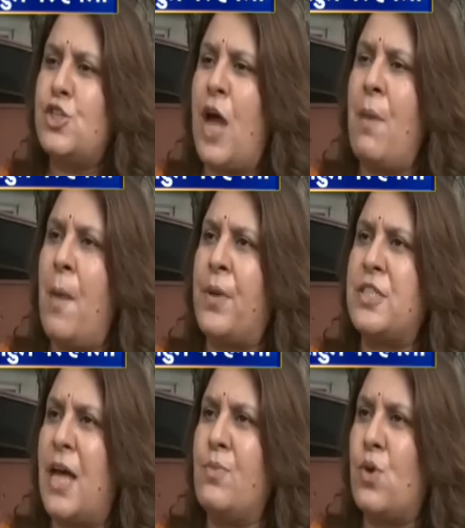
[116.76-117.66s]
श्यामा
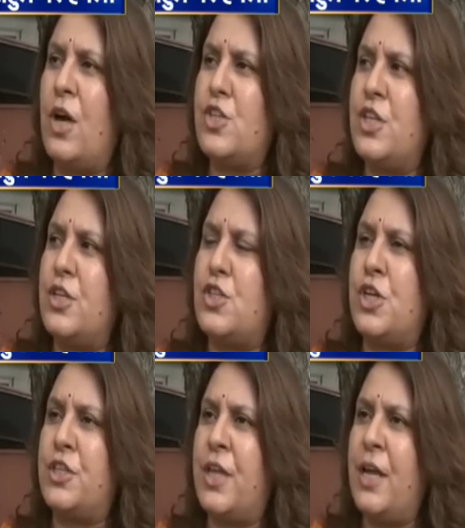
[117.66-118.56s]
प्रसाद मुखर्जी ने
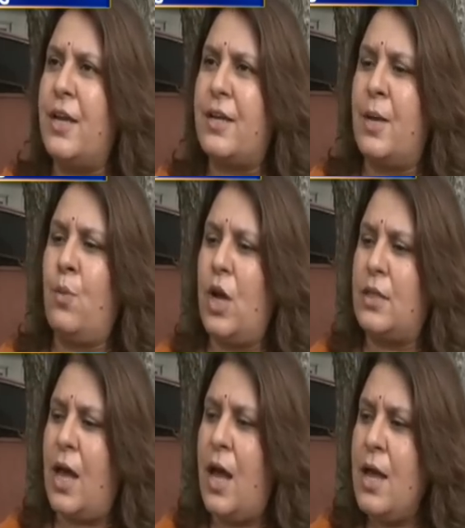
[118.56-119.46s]
चिट्ठी लिखकर
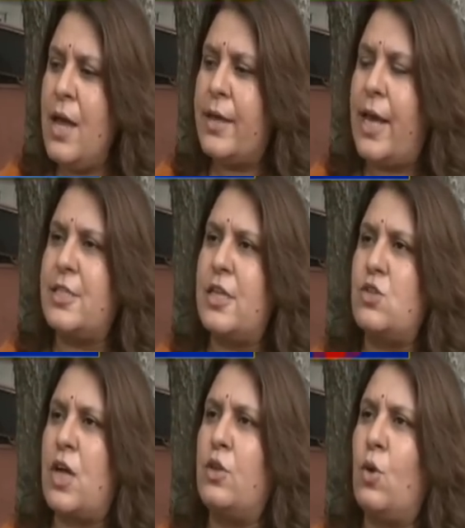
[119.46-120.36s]
बोला था कैसे
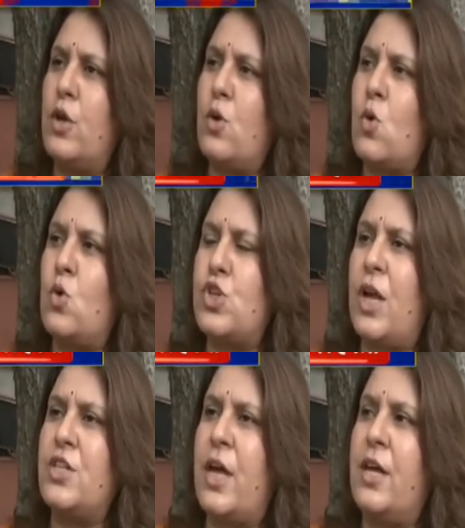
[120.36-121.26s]
उस आंदोलन को
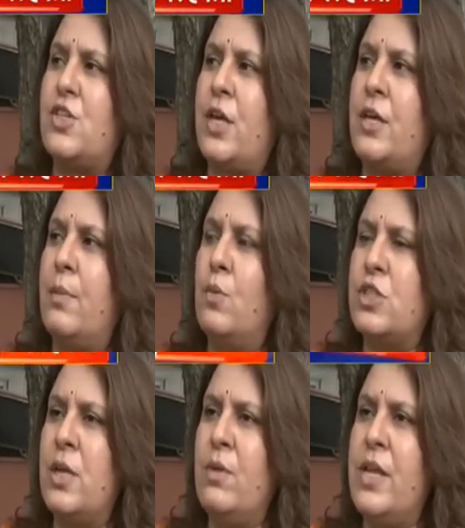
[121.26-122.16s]
कुचला जाना चाहिए
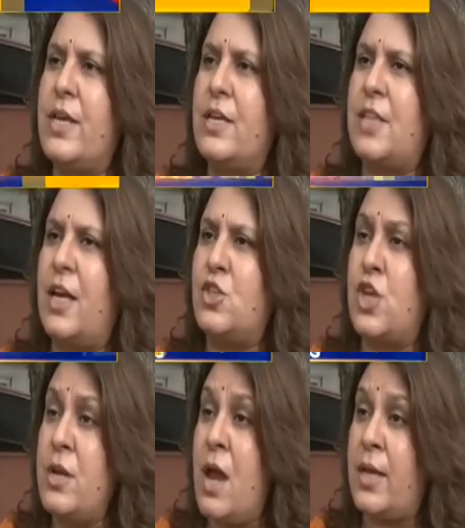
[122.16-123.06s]
मुस्लिम लीग के साथ
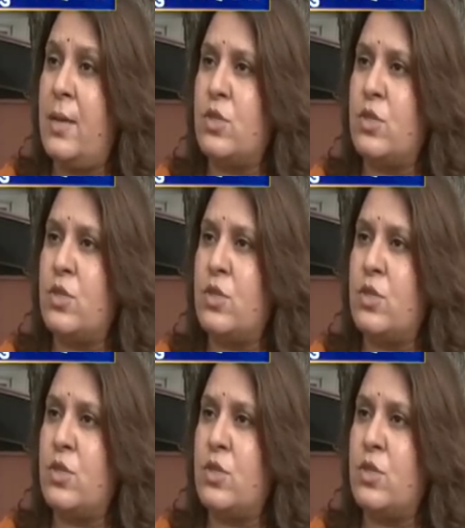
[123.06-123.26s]
जिन्ना की